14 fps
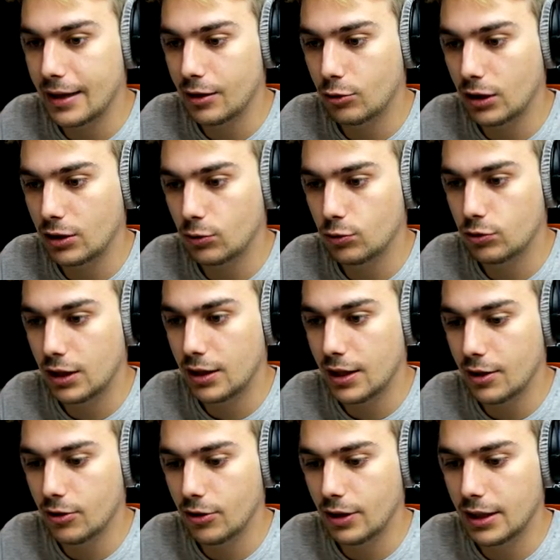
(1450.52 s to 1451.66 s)
del Toad
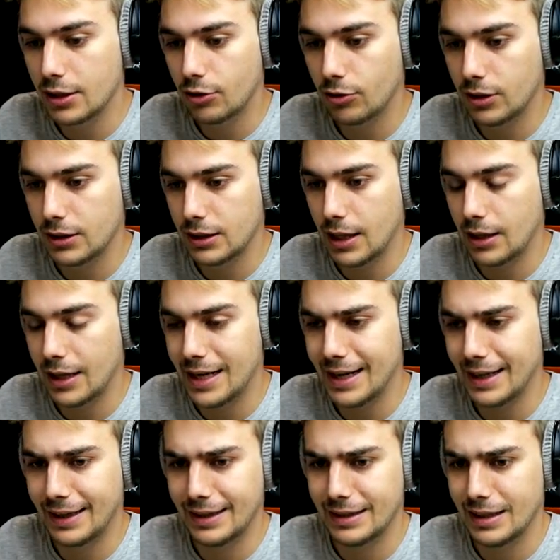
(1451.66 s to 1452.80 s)
Justiciero Y entonces, ¿qué, qué
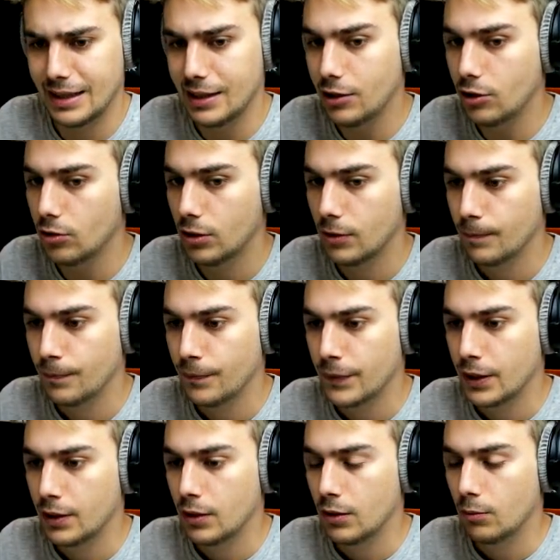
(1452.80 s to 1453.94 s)
narices he hecho?
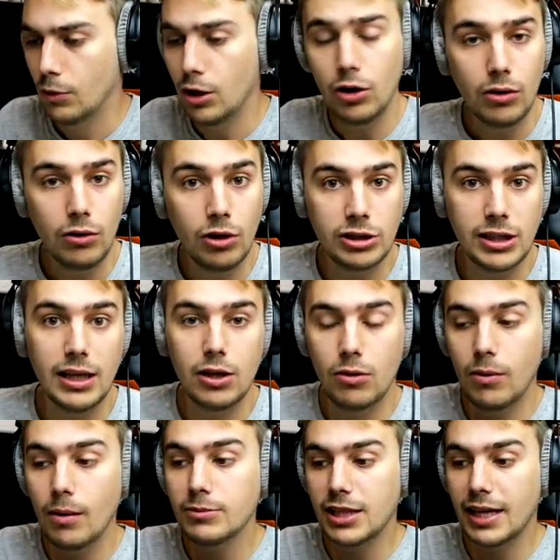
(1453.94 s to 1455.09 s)
Bueno, no sé,
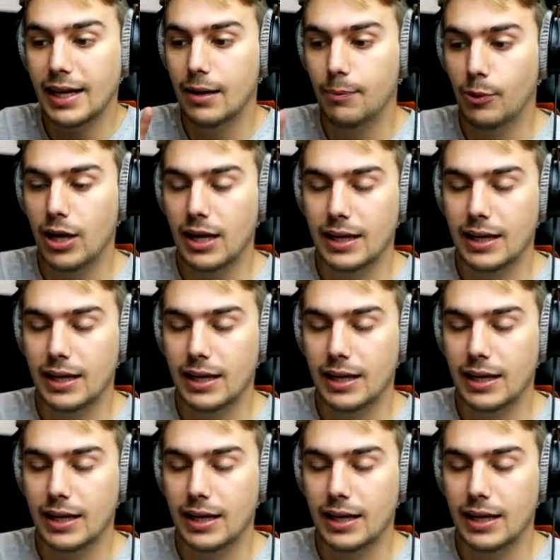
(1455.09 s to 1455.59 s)
lo vamos a dejar por